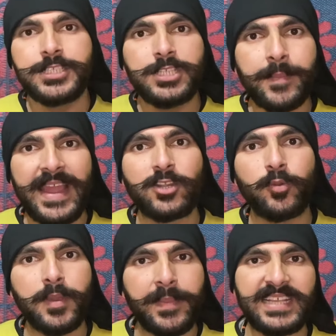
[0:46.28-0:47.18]
जोमेटो
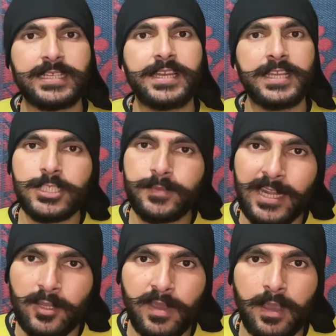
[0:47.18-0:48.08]
में पैसा नहीं है
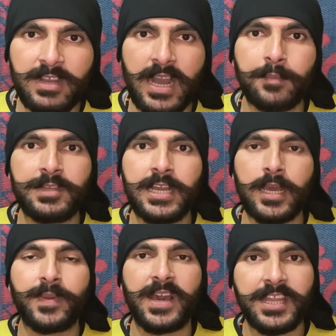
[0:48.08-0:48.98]
जोमेटो में हम काम नहीं
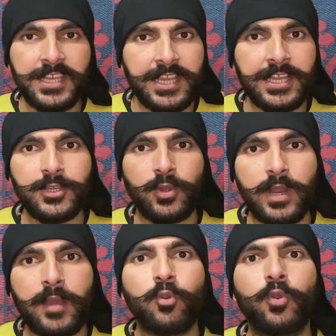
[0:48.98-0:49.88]
कर पा रहे ये नहीं हो
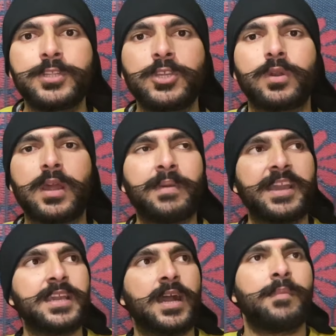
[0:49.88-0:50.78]
रहा वो नहीं हो रहा
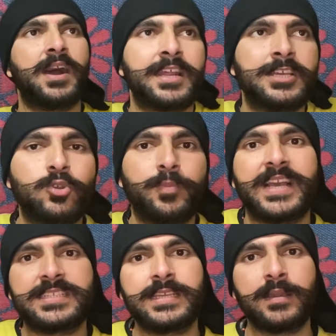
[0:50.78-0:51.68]
भाई हमारे जो
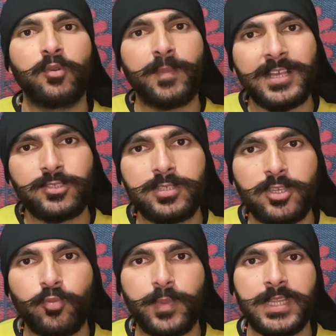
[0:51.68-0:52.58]
पैसे हैं वो 500
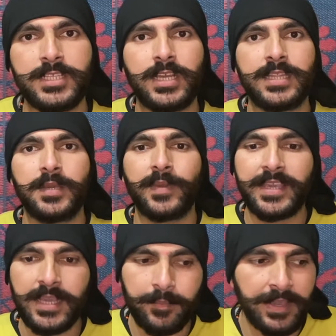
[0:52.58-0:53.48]
से ऊपर नहीं जाते
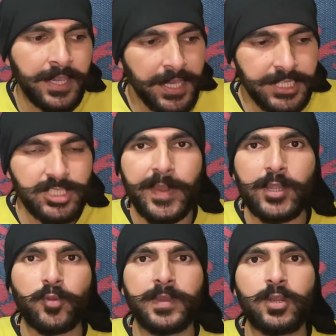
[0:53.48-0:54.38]
भाई हमें
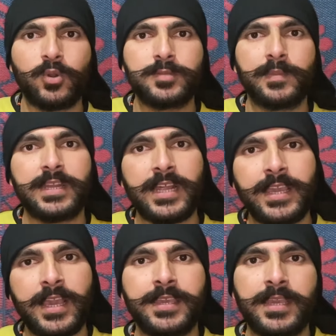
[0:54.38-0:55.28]
जोमेटो में लॉस मिल रहा
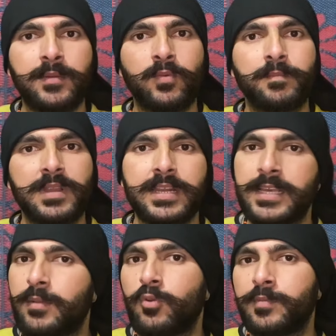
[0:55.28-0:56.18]
है या ये मिल रहा
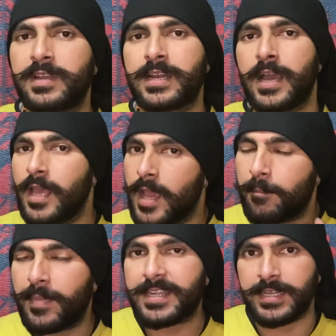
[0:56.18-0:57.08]
है या वो मिल रहा
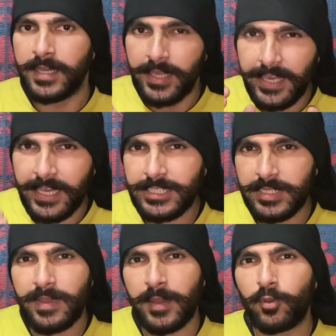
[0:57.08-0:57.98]
बट एक
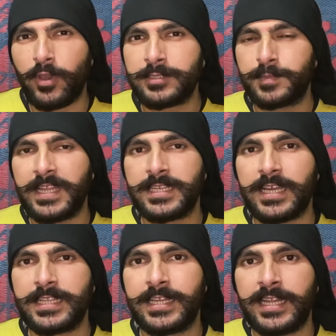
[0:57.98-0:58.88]
चीज़ मैं आपको एक्सप्लेन
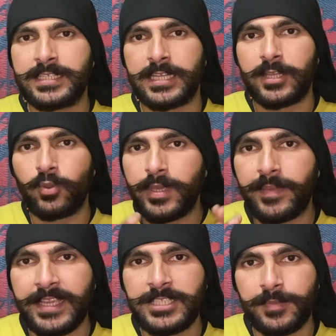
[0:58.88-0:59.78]
कर देना चाहता हूँ कि
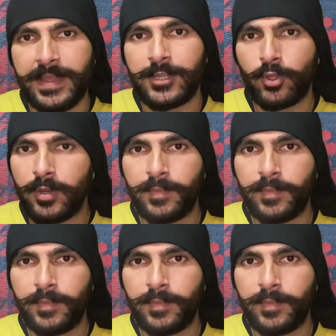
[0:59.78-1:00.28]
भाई जोमेटो और